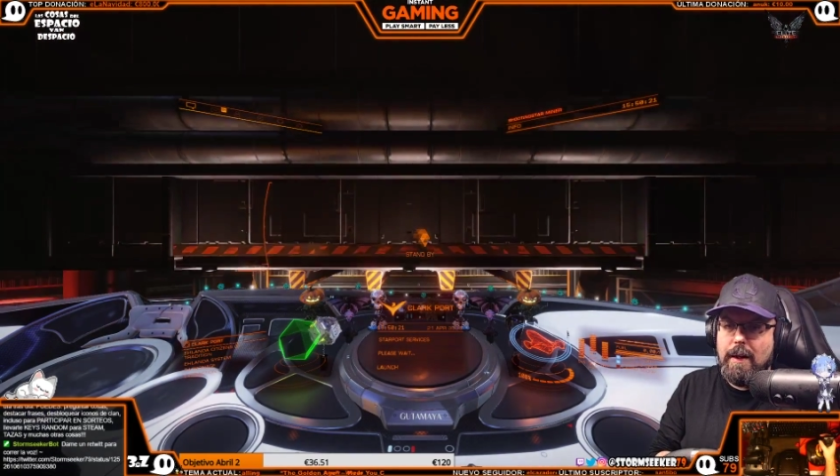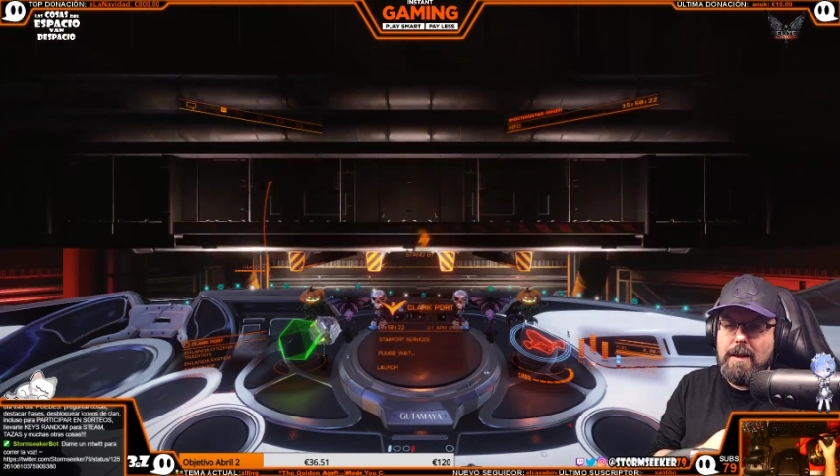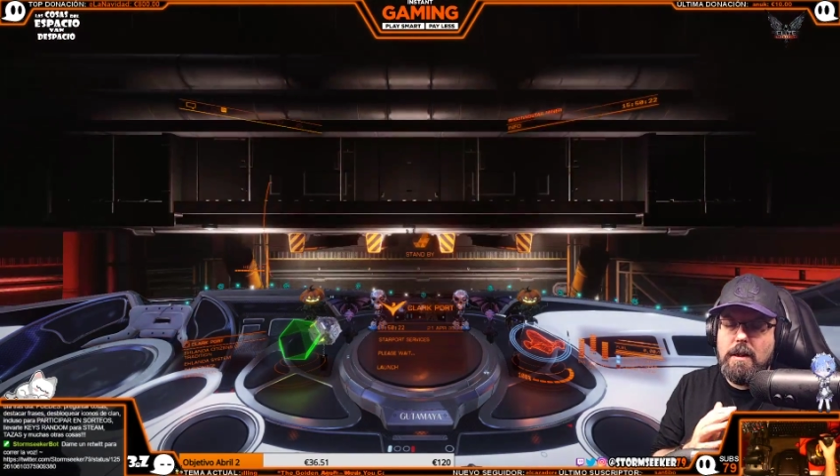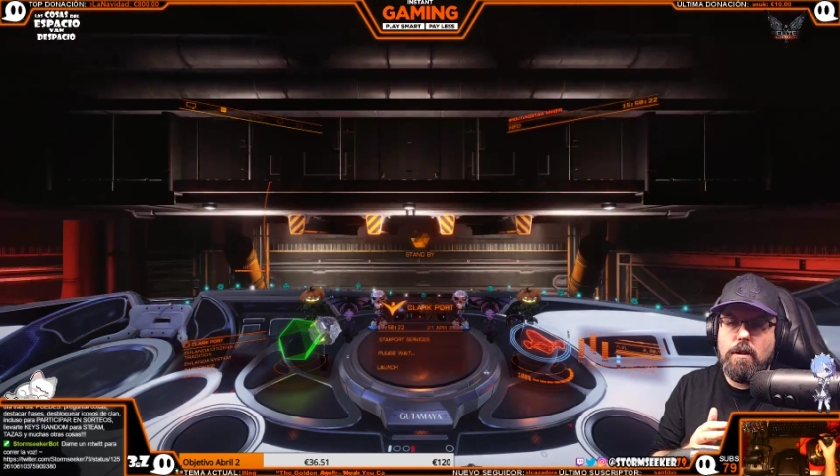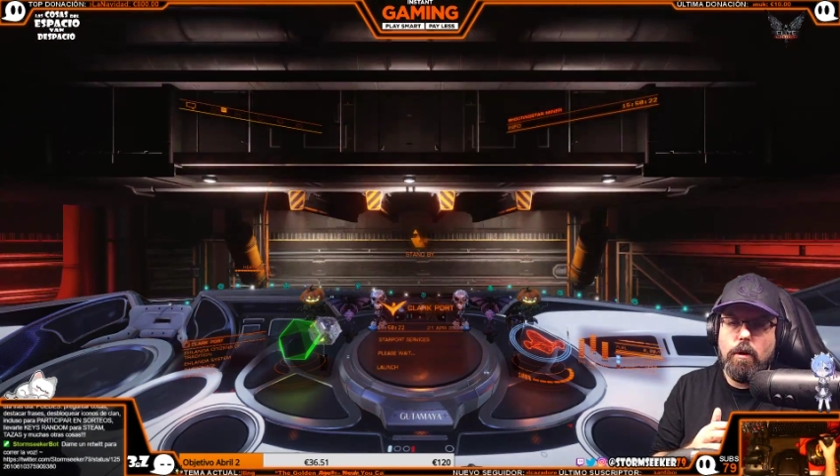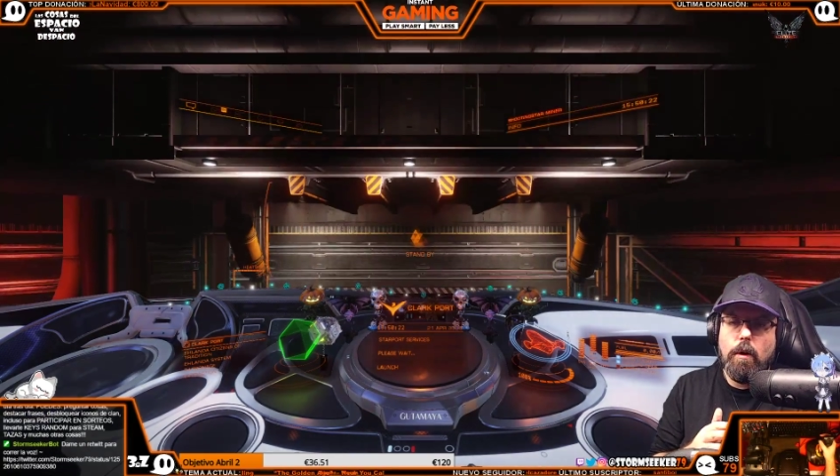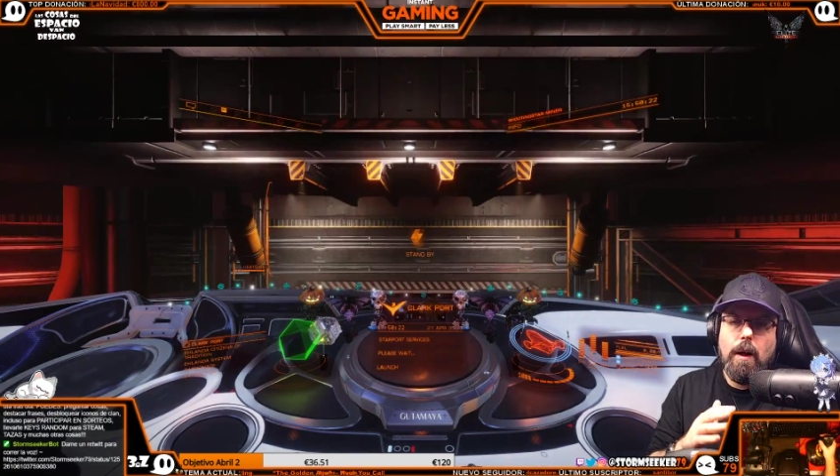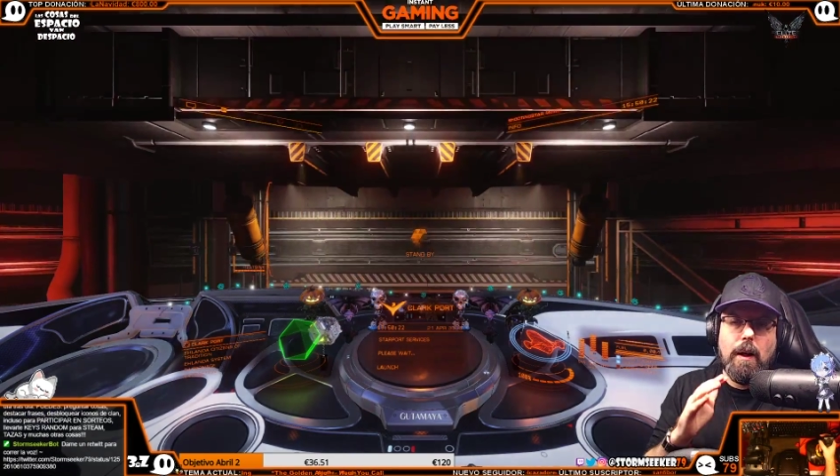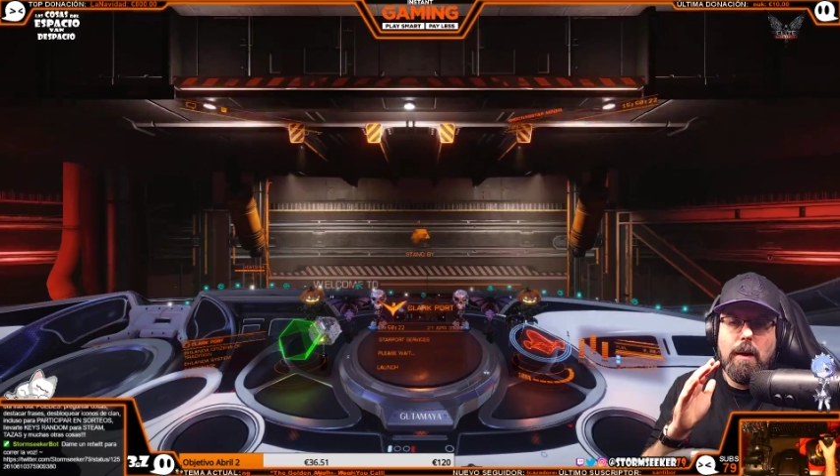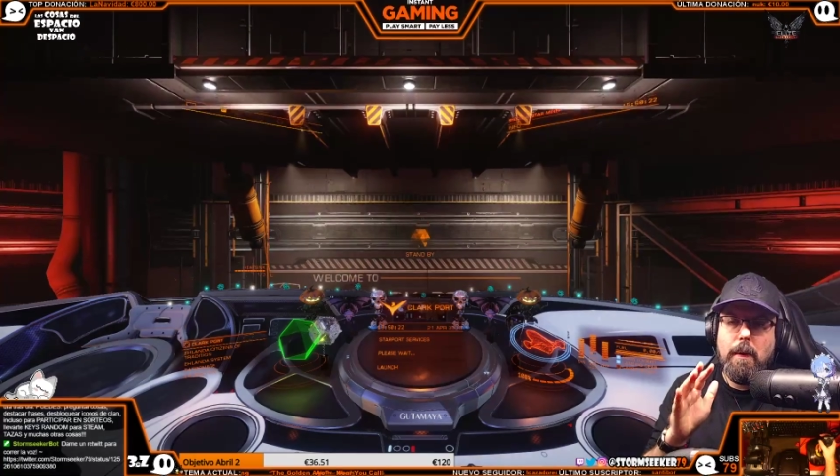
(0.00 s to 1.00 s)
insisto,
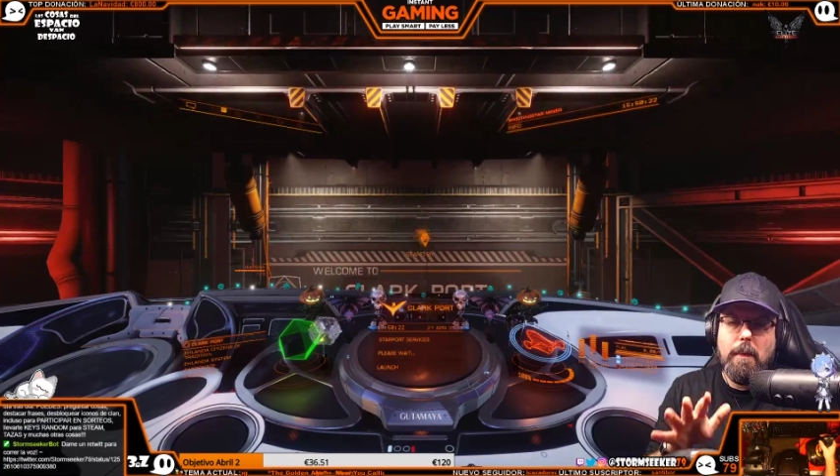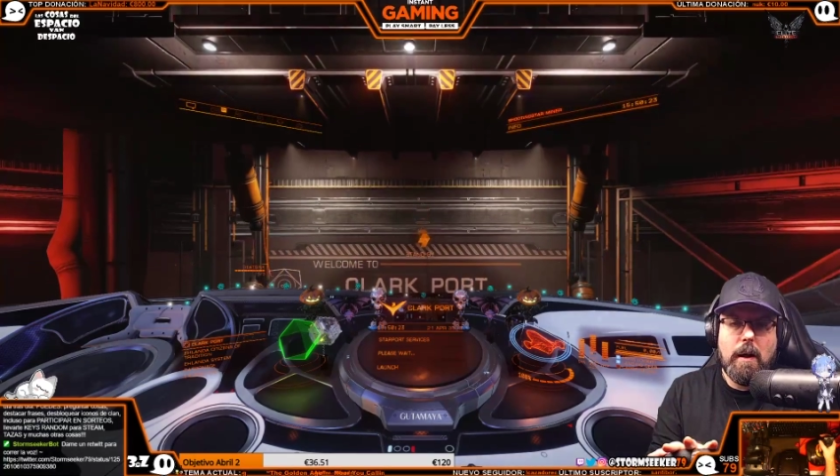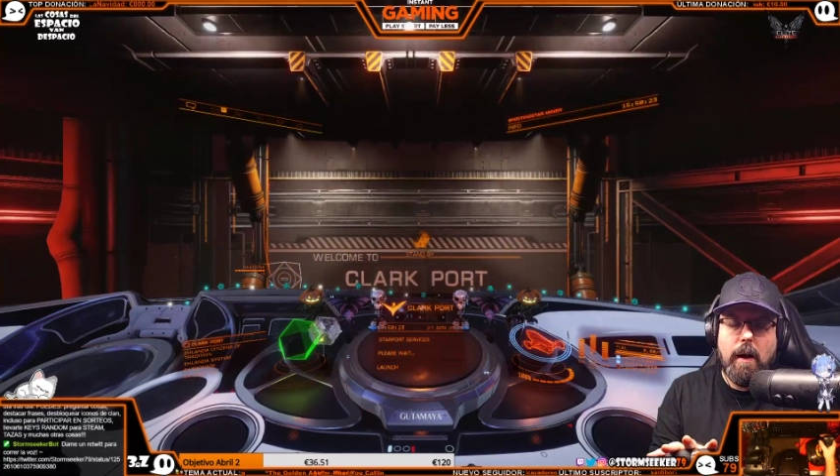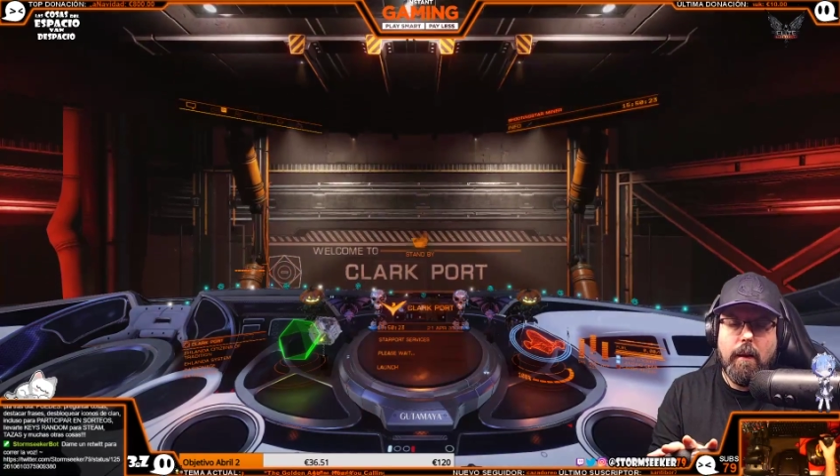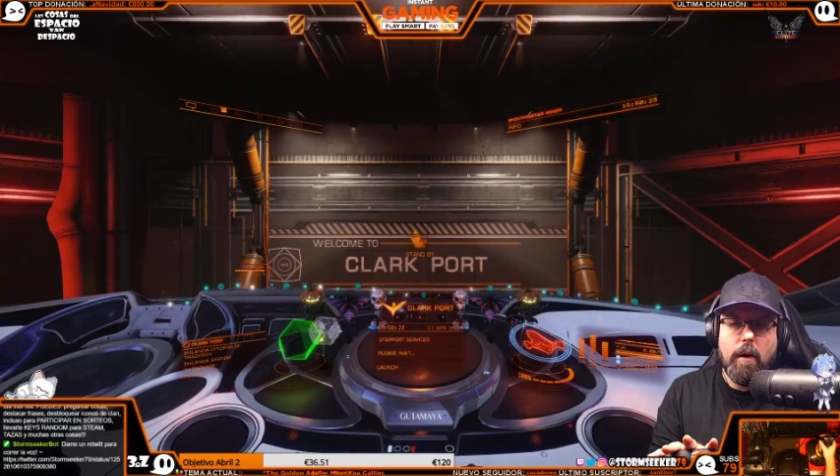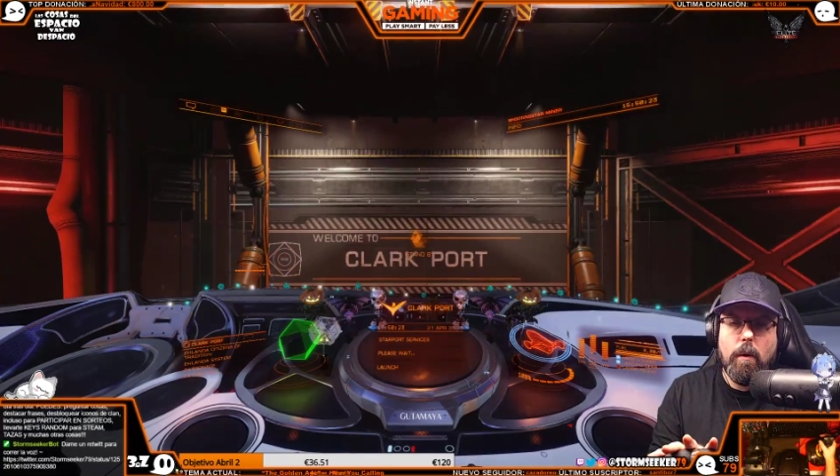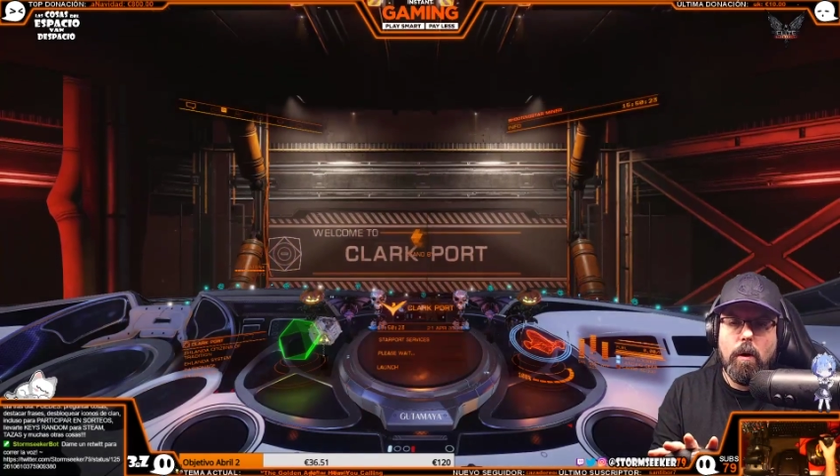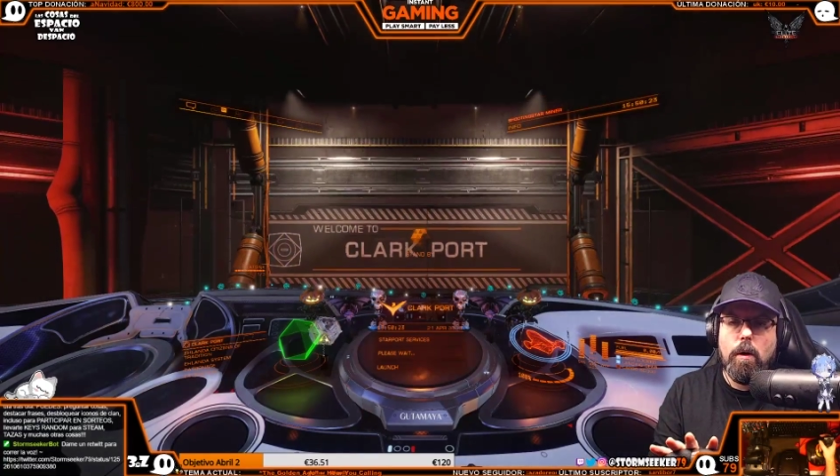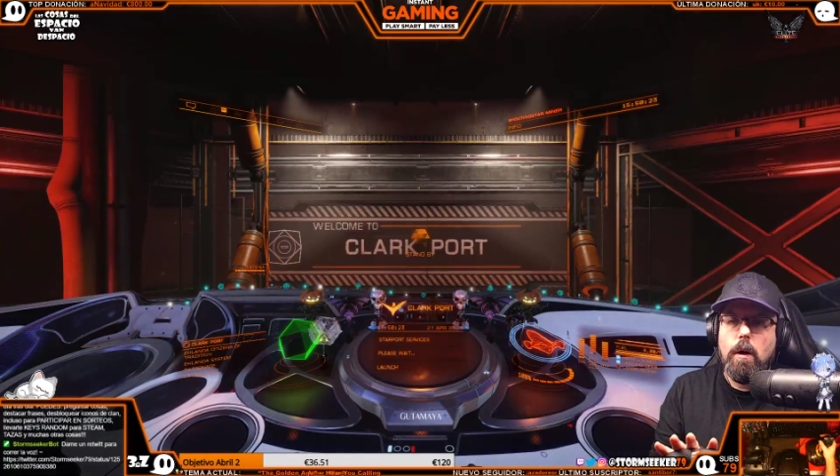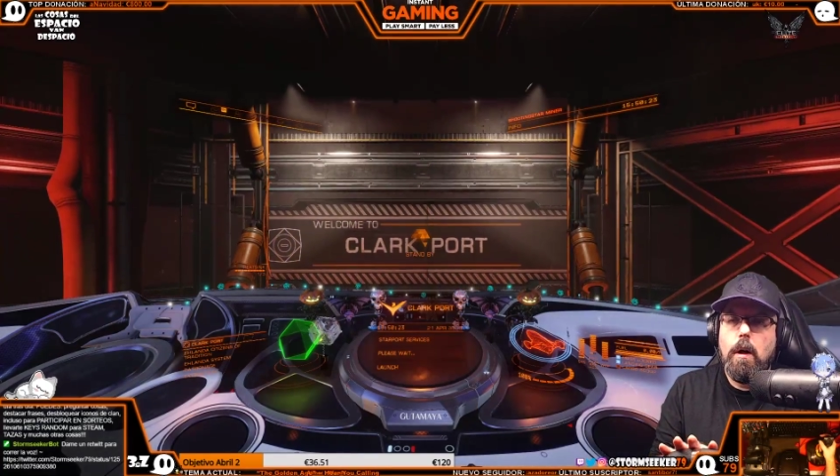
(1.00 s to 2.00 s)
es la nave más cara del
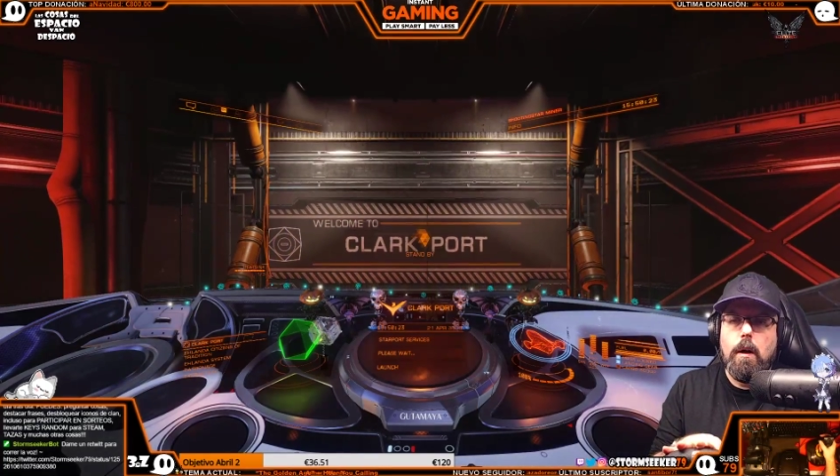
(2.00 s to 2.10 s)
juego.